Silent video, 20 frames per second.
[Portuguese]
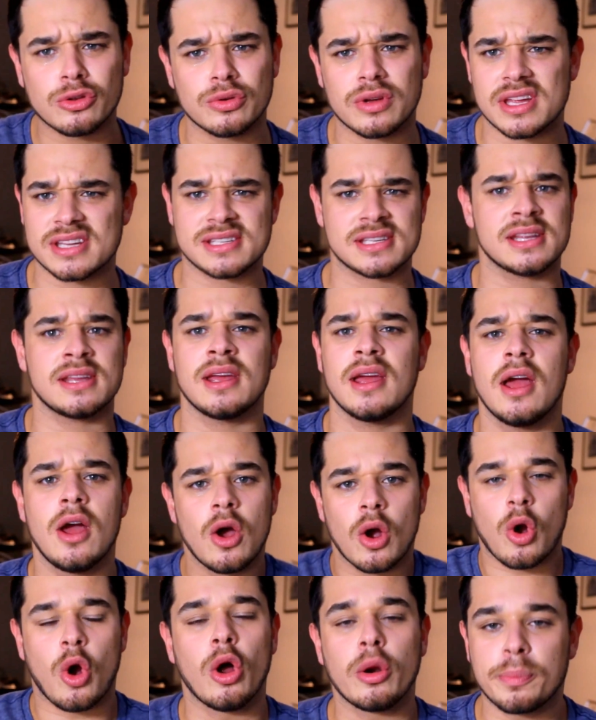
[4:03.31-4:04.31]
do que esse
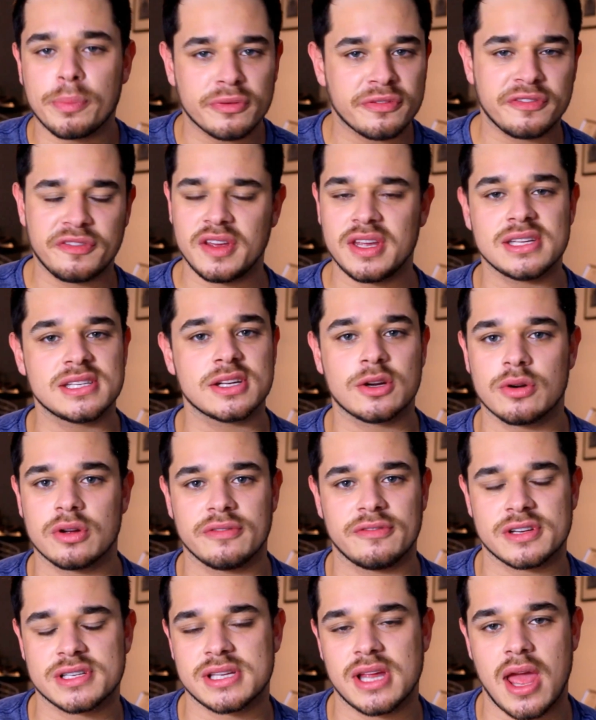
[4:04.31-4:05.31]
corpo físico que
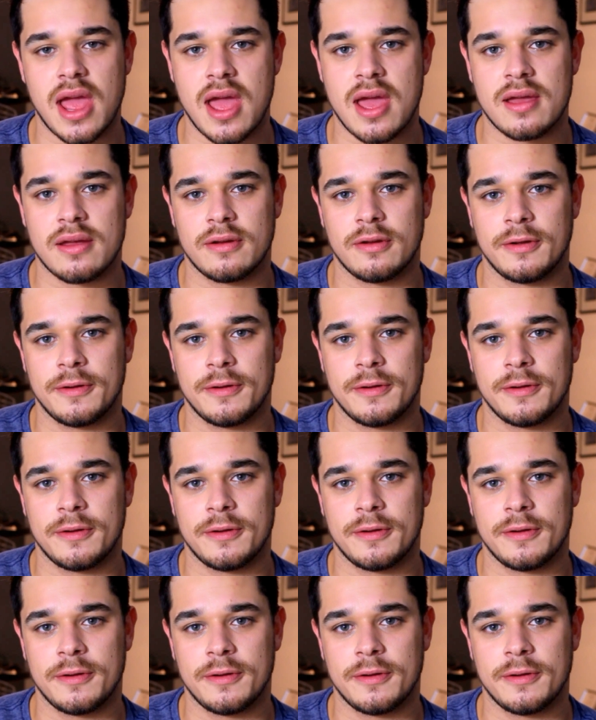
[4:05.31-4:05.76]
você é.